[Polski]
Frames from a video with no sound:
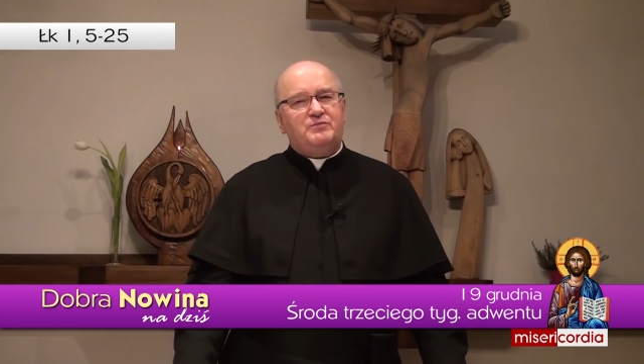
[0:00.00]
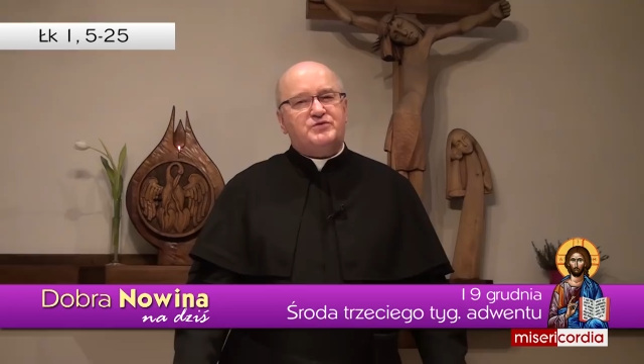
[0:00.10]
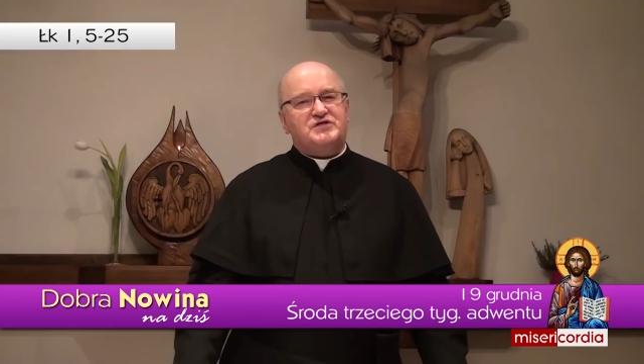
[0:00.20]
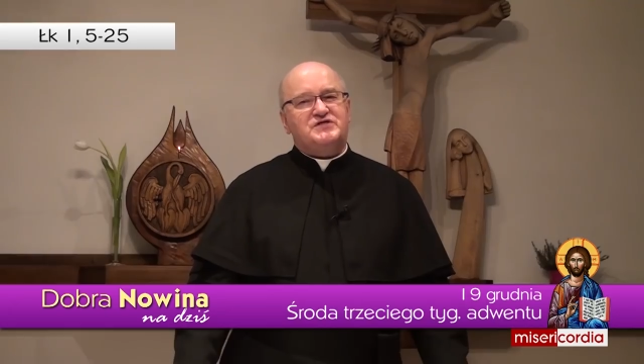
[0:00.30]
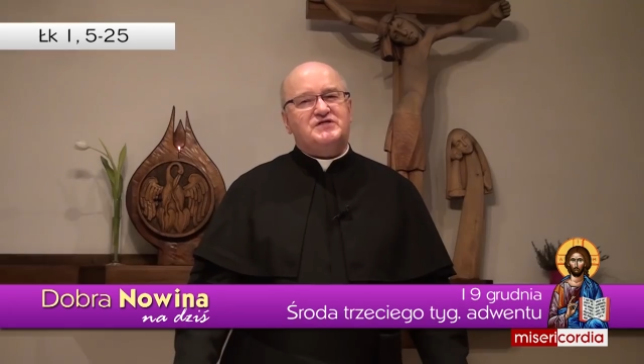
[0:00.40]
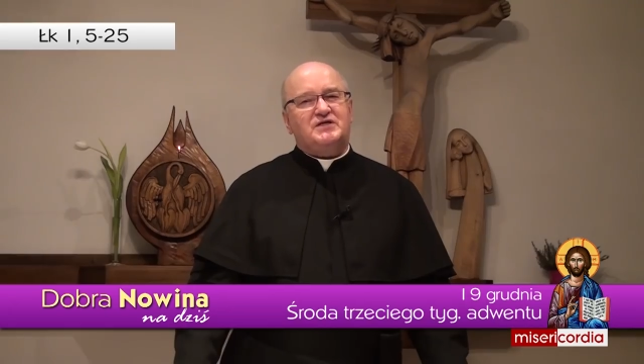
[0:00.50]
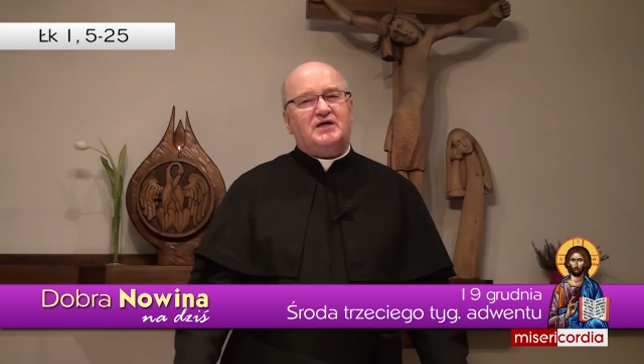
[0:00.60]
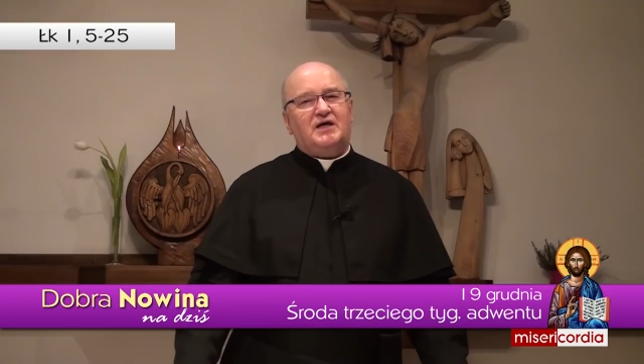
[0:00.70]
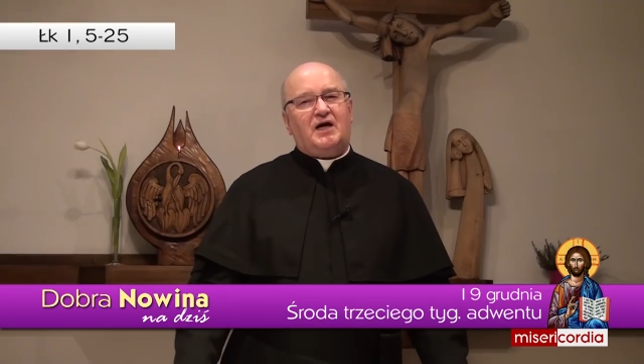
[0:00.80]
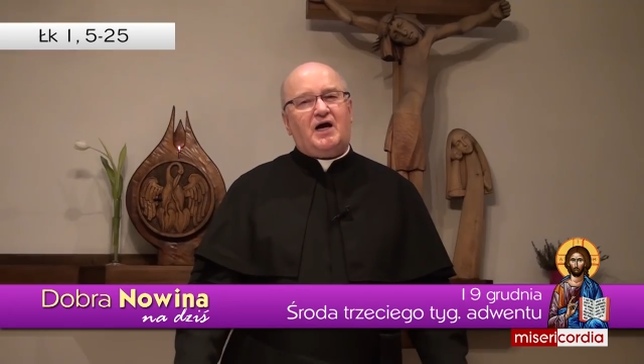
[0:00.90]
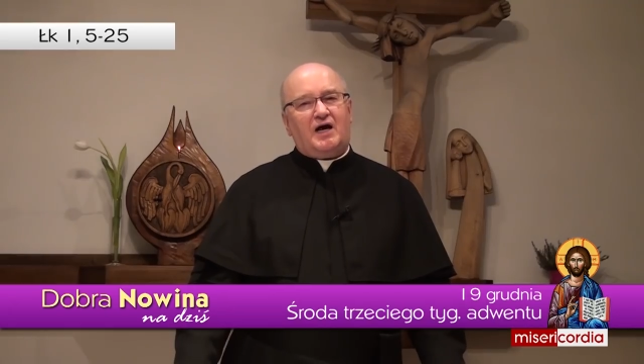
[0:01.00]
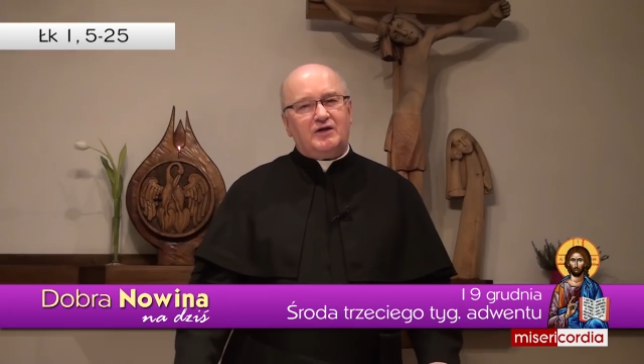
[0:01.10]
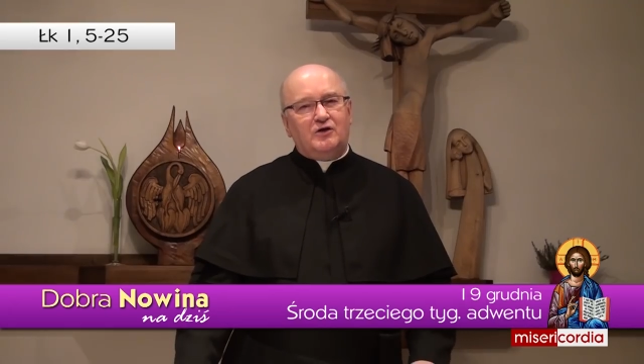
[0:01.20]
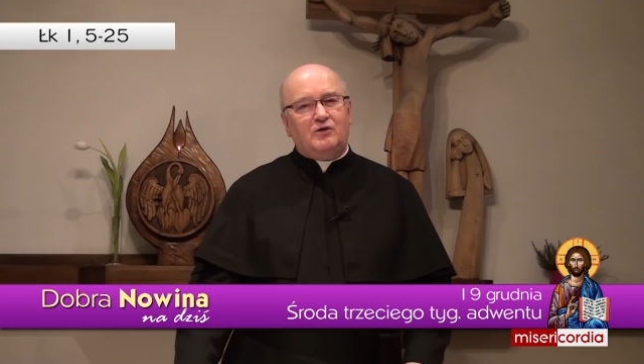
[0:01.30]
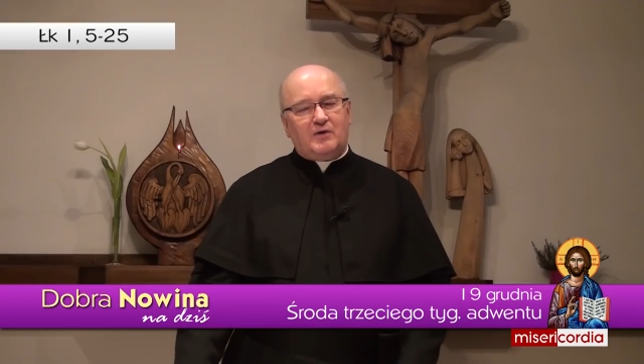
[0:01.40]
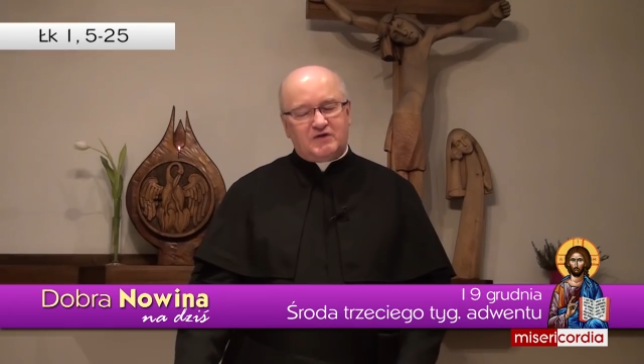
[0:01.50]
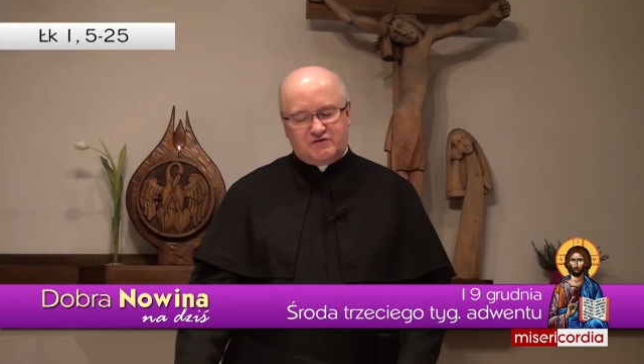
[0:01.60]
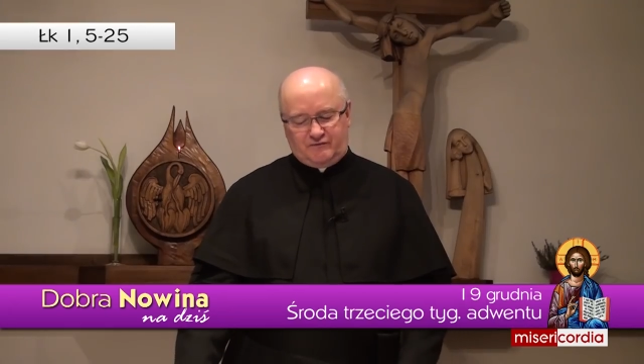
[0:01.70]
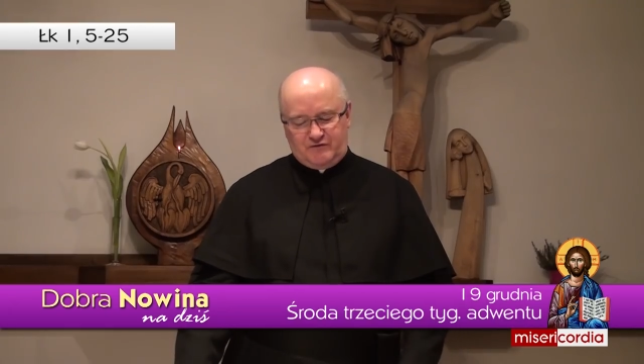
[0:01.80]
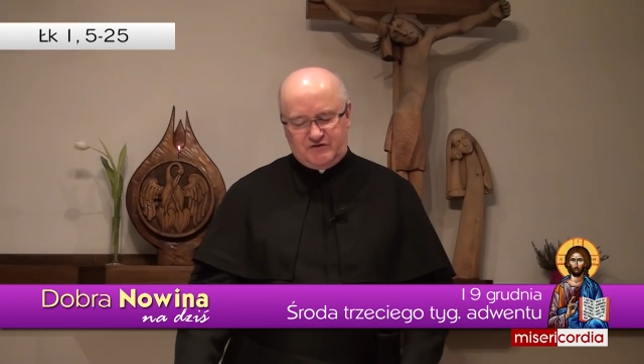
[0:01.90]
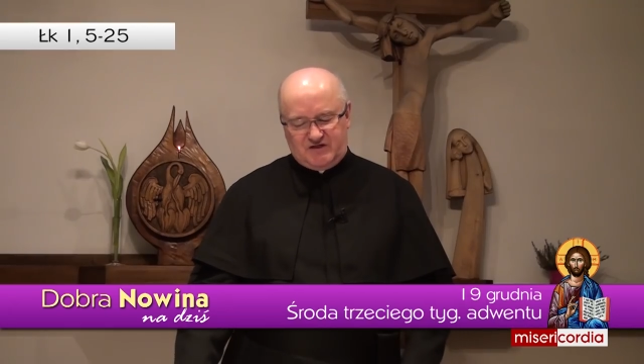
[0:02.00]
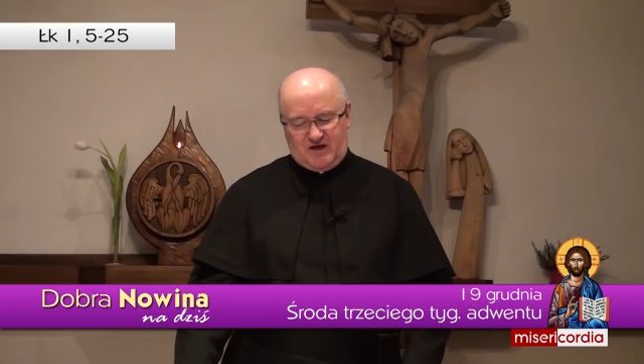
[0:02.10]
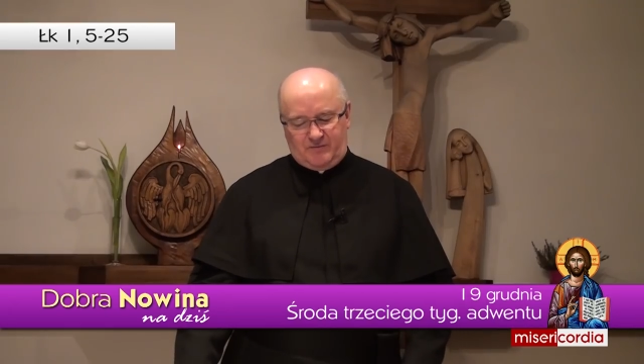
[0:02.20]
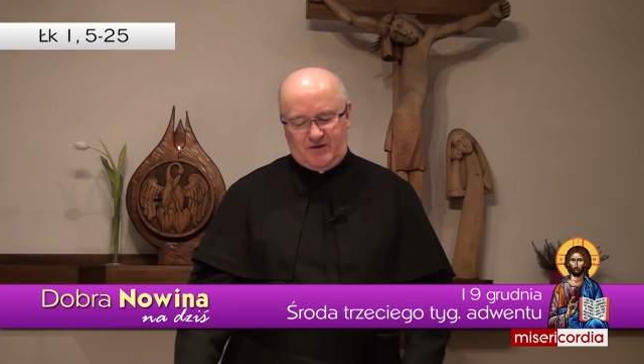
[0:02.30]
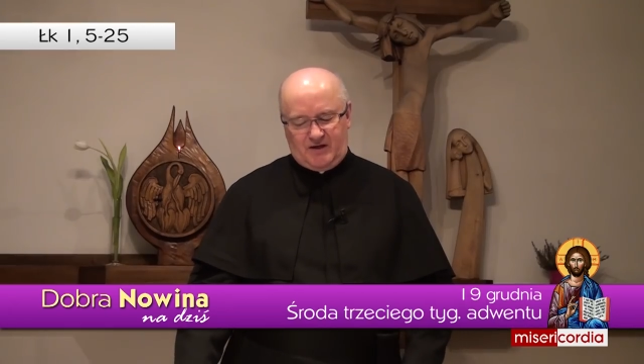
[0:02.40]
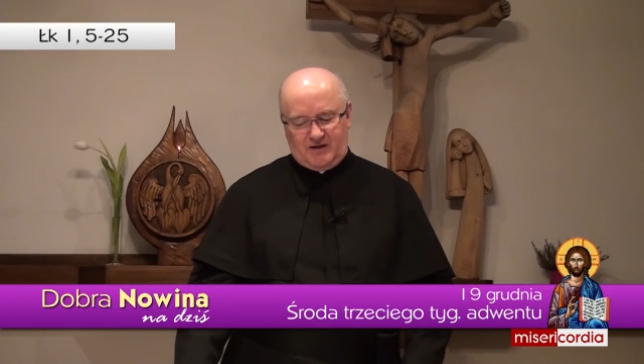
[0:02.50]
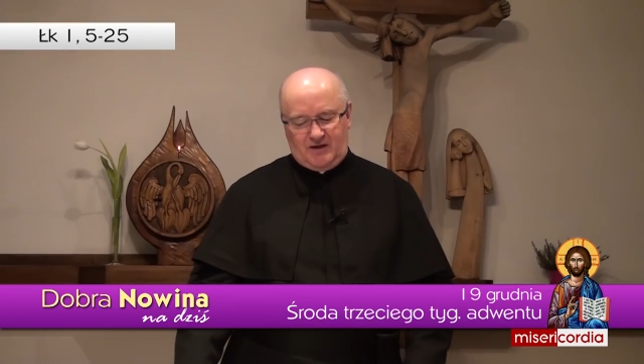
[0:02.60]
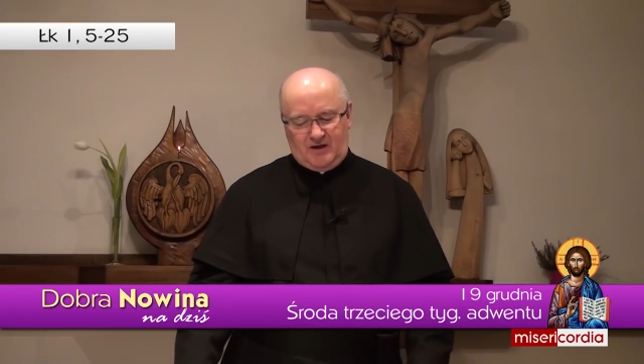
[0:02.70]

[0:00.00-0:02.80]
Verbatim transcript: przez anioła swój zamiar,